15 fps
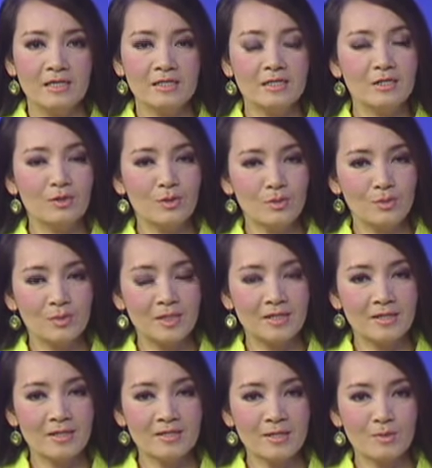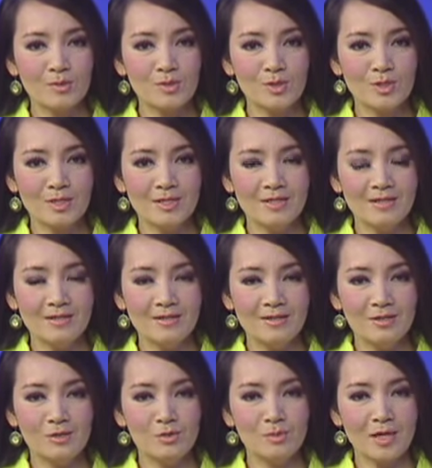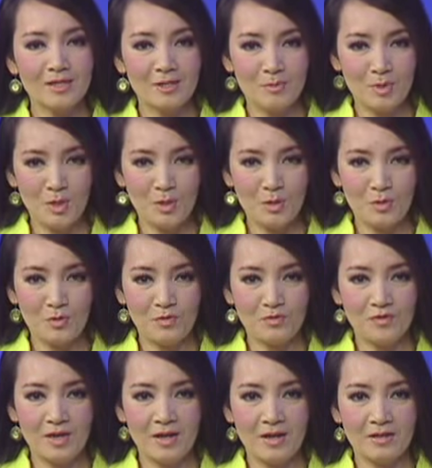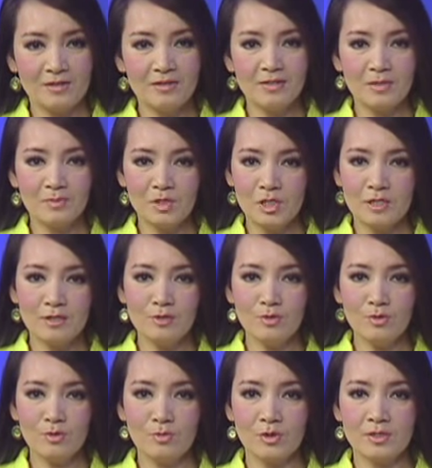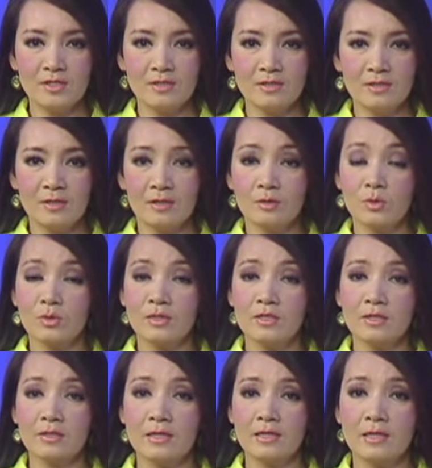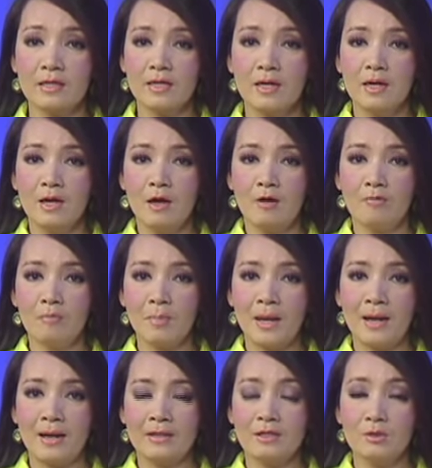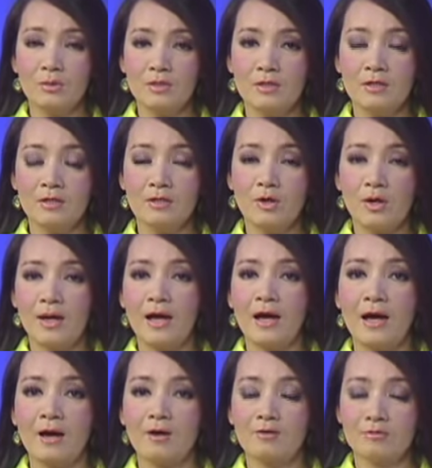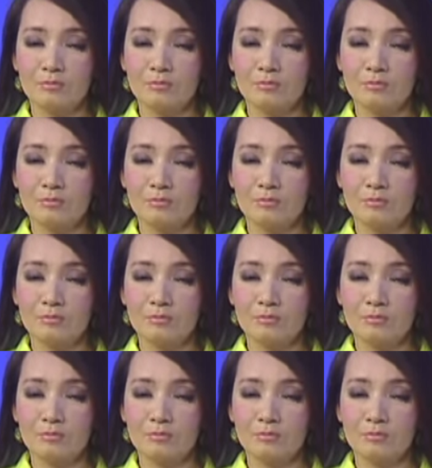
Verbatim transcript: xin cùng kinh tế gia Nguyễn Xuân Nghĩa chúng ta tìm hiểu về những điểm chính của một thượng à, cuộc thượng đỉnh mà nhiều người gọi là